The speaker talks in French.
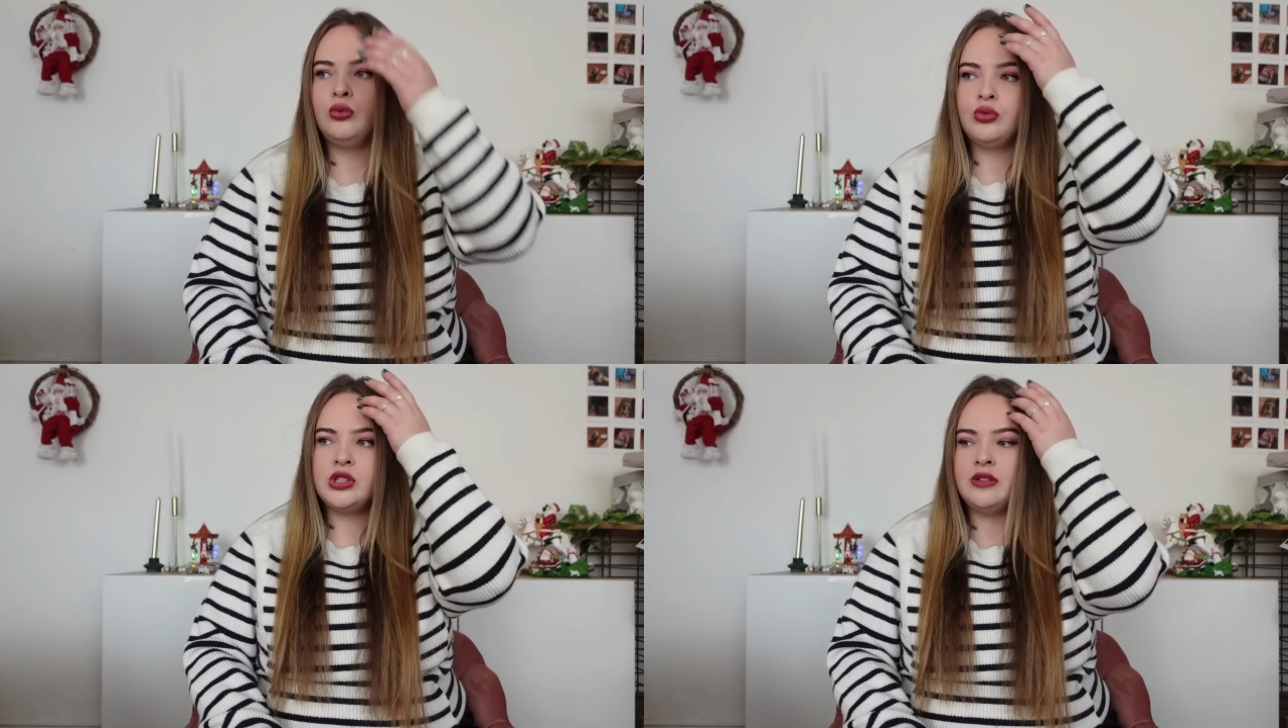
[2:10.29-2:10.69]

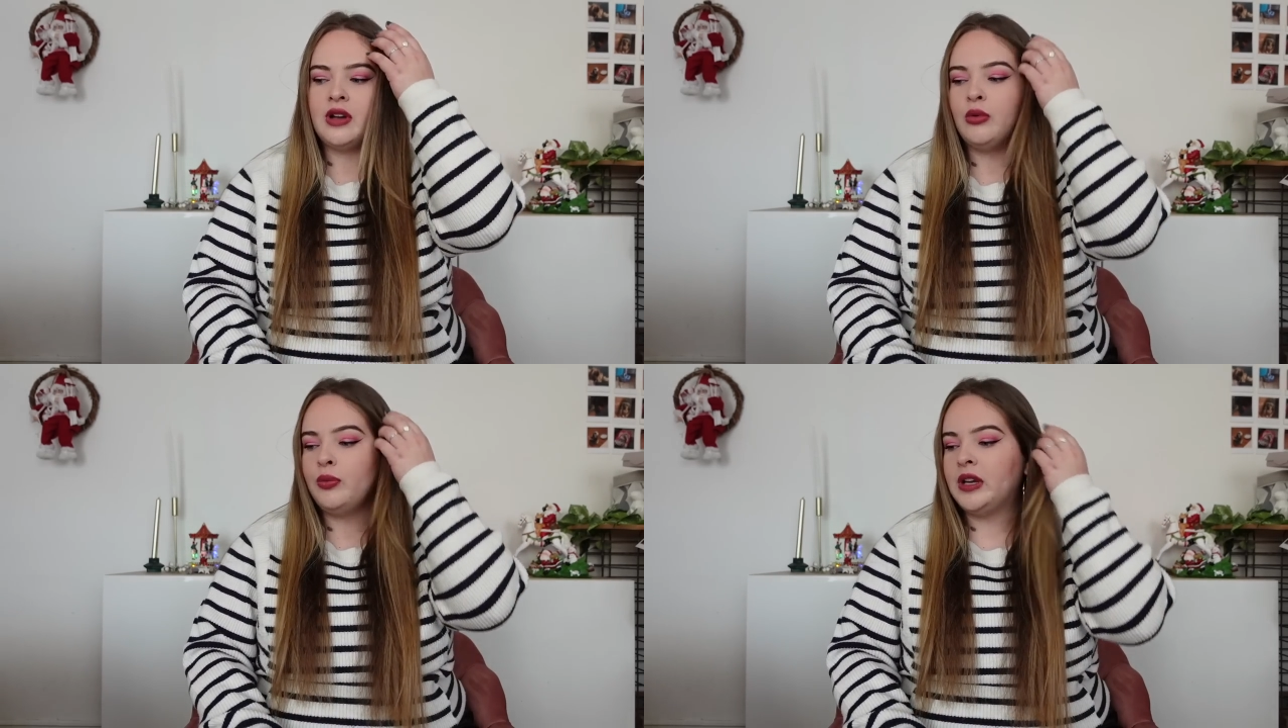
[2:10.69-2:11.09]
Donc j'ai
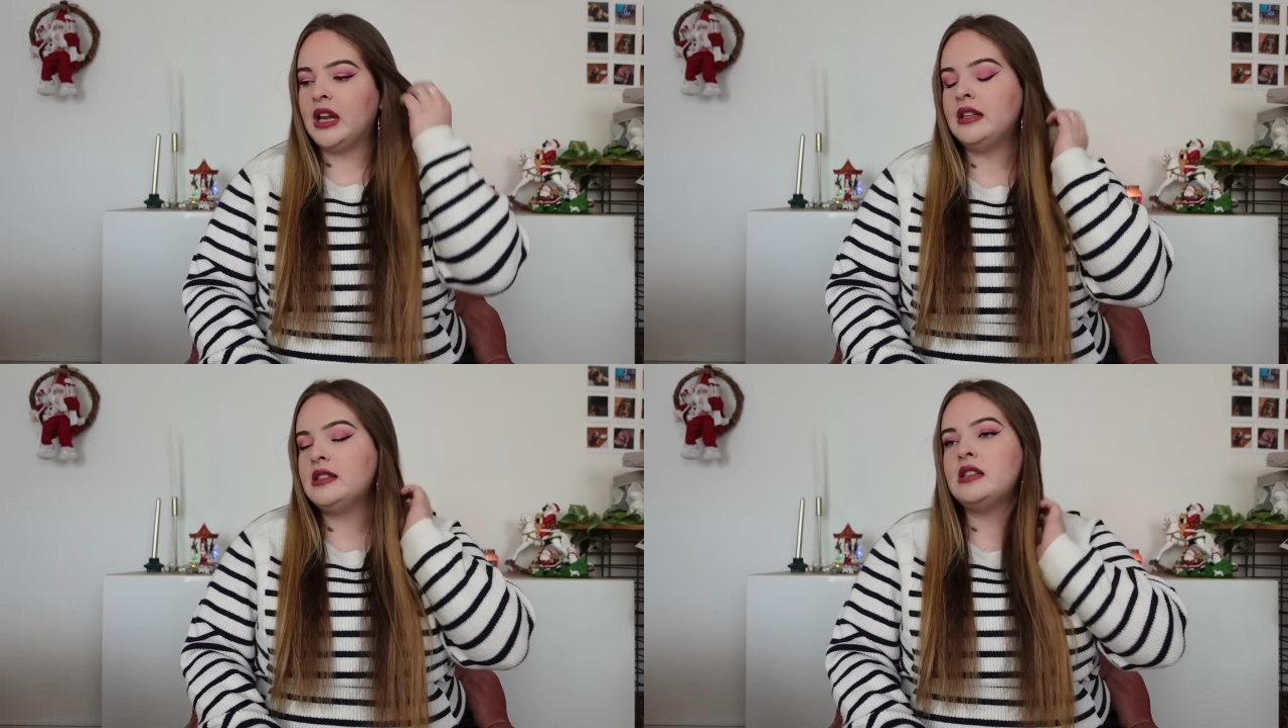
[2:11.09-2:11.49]
vraiment pris
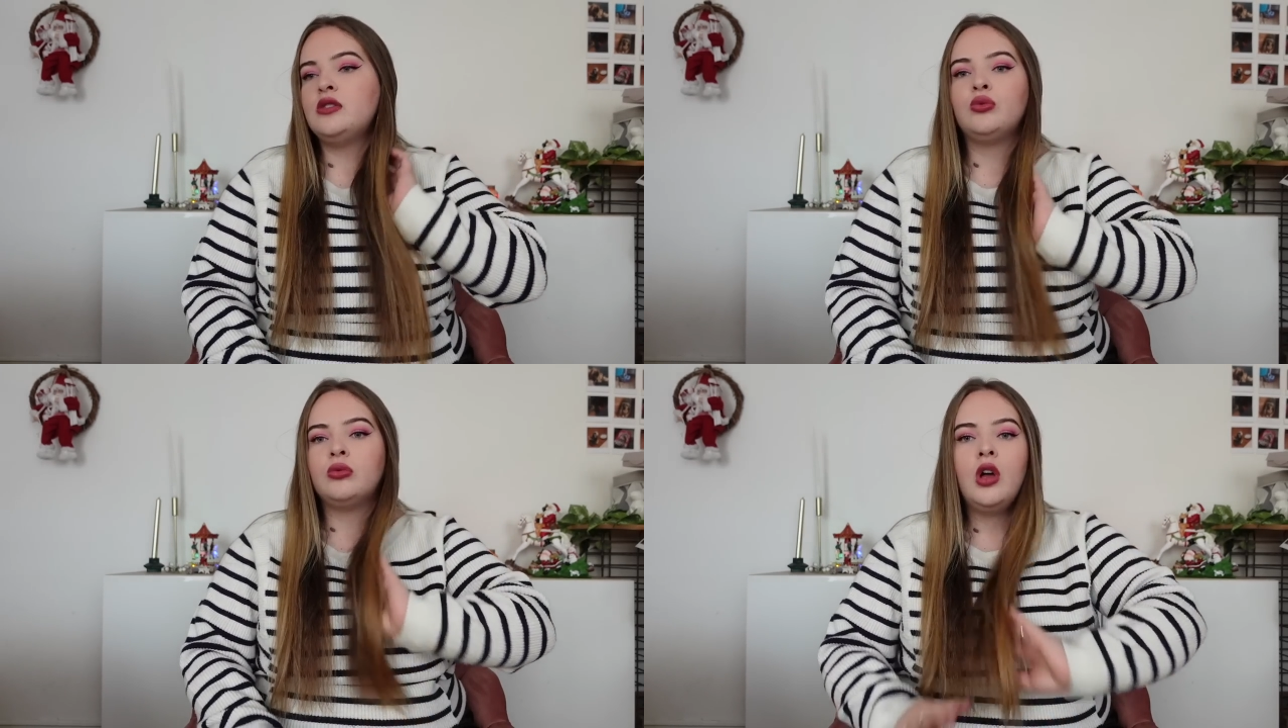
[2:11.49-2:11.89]
la
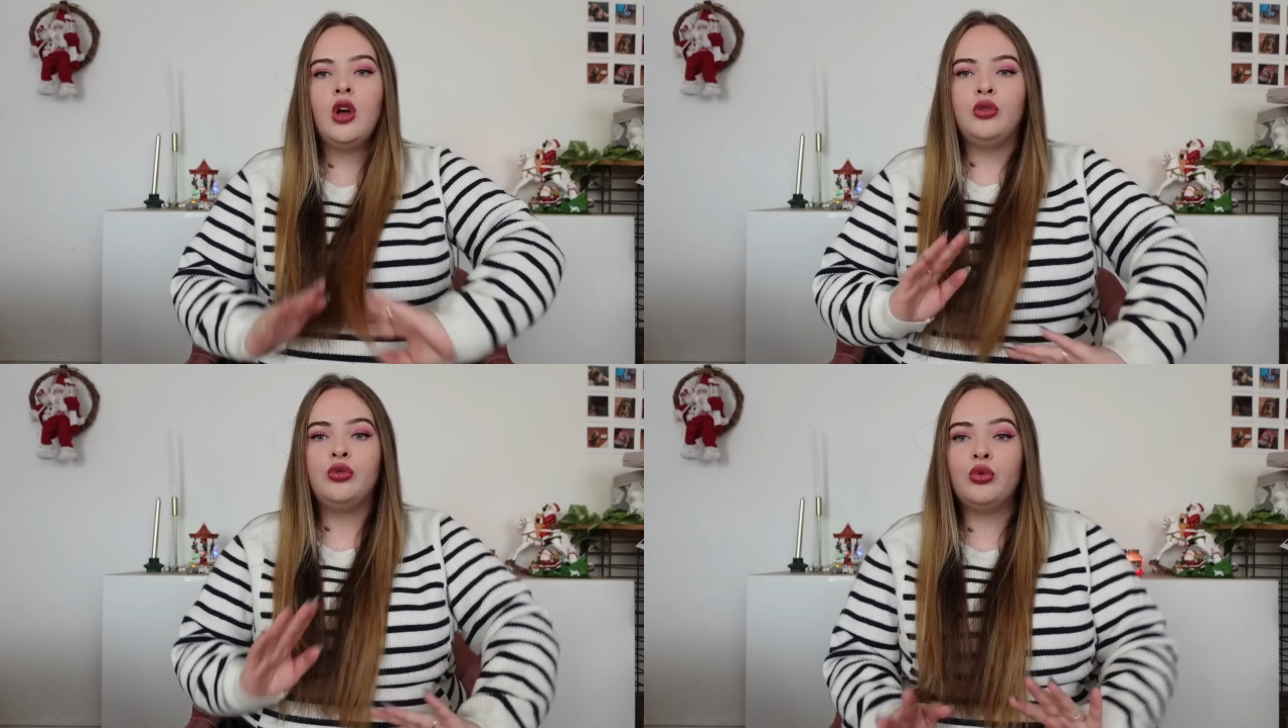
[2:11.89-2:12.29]
décision
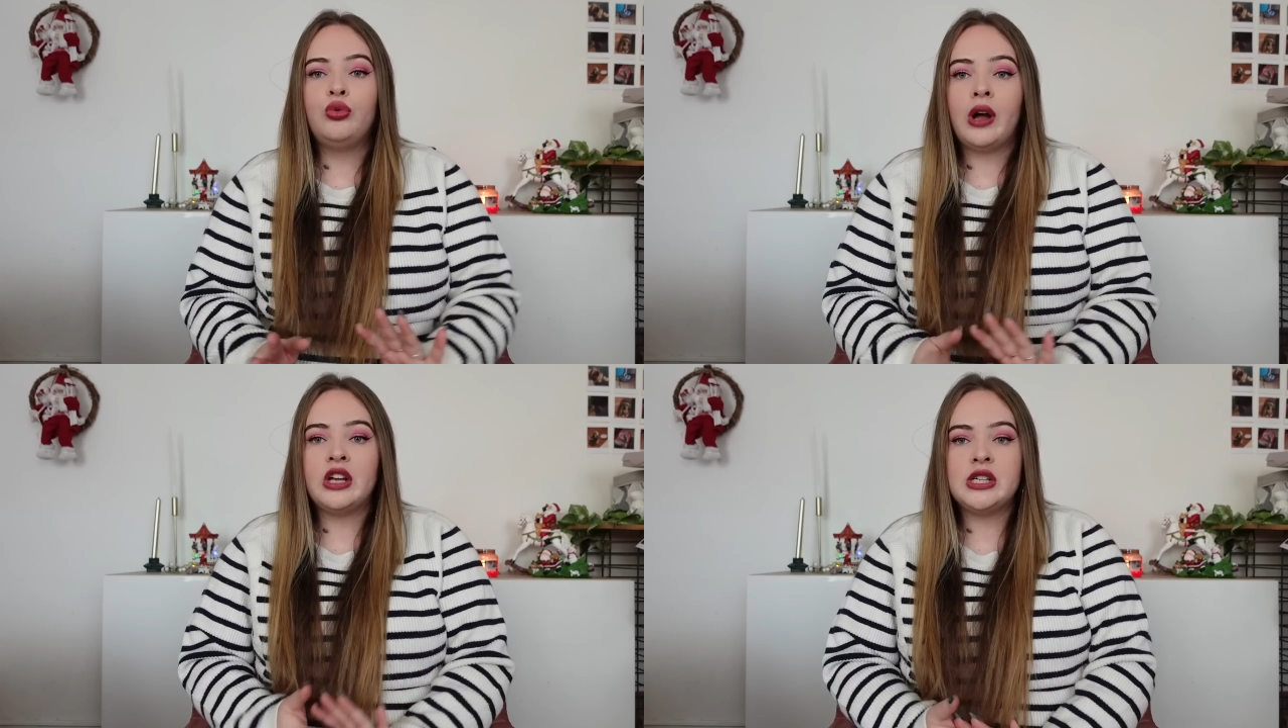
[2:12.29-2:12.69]

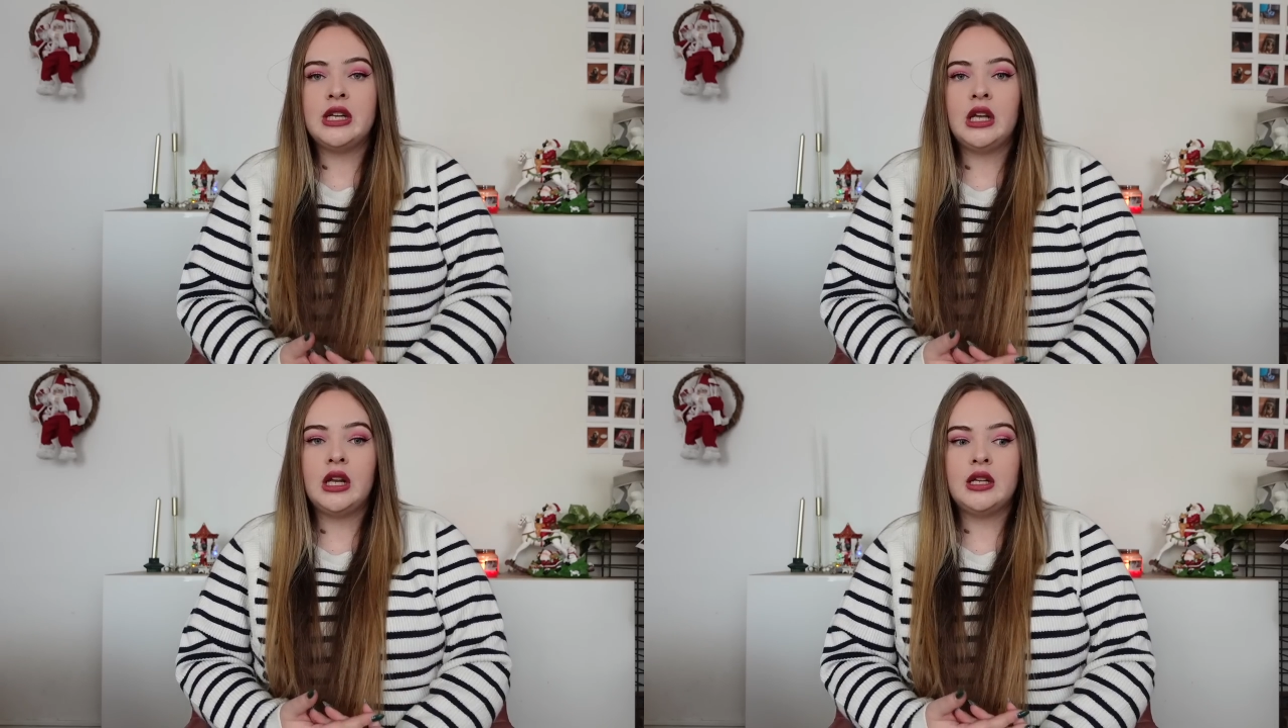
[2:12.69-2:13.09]

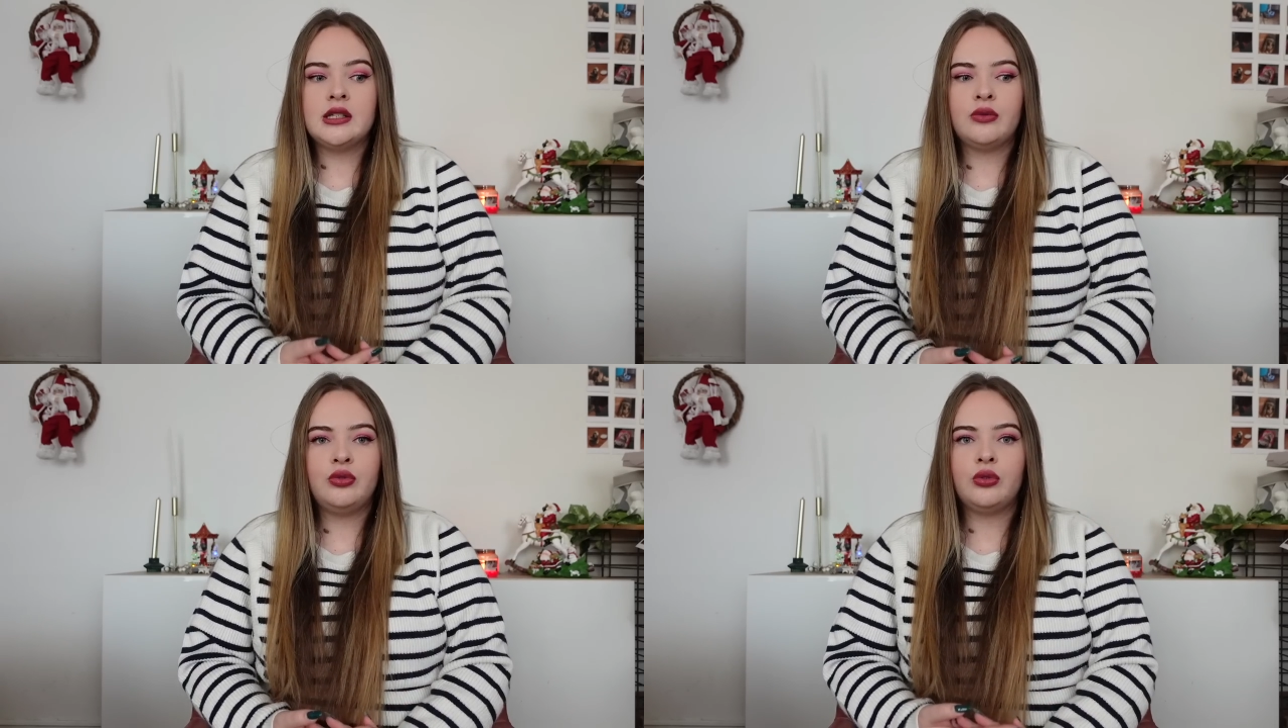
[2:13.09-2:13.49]
d'encourager
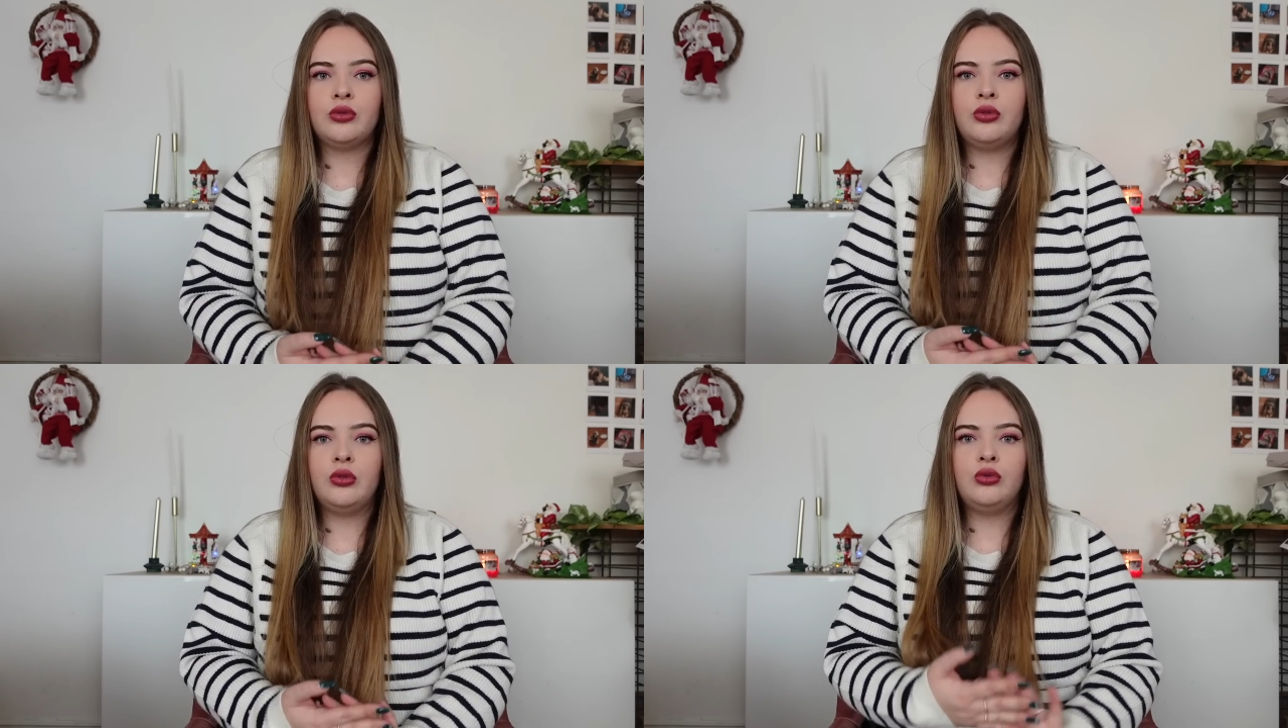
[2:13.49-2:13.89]
les
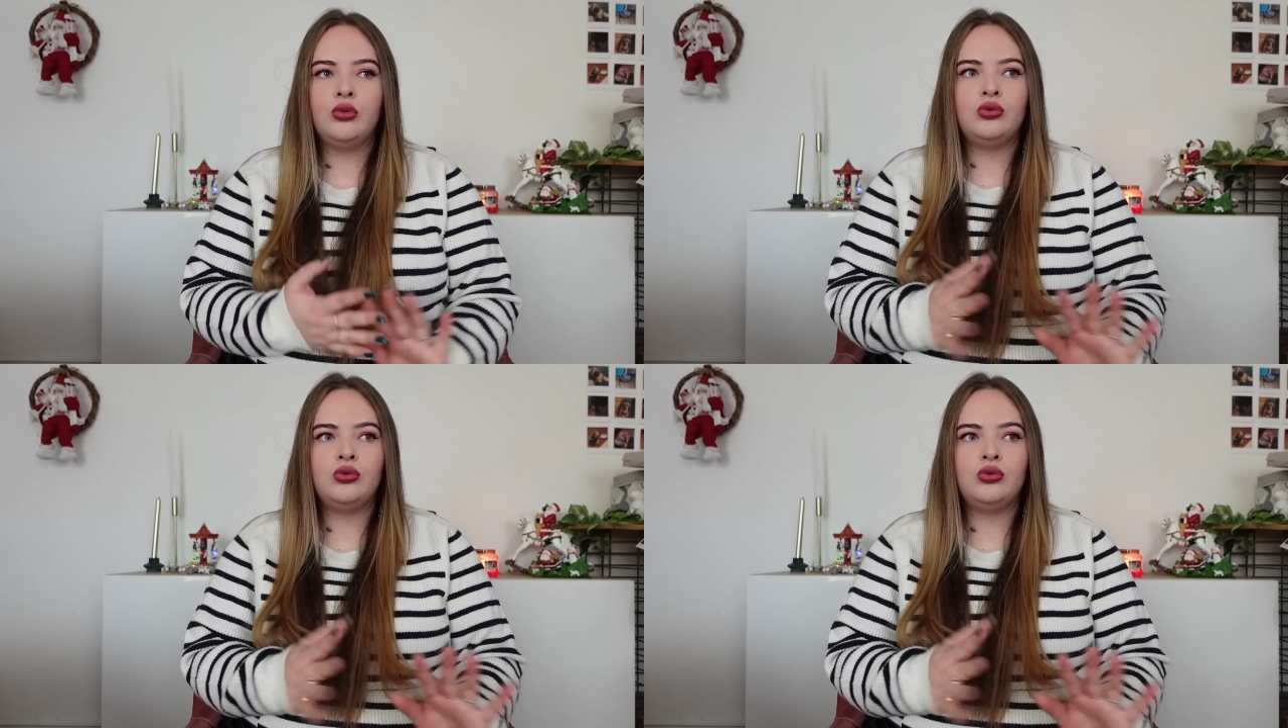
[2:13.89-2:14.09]
influenceuses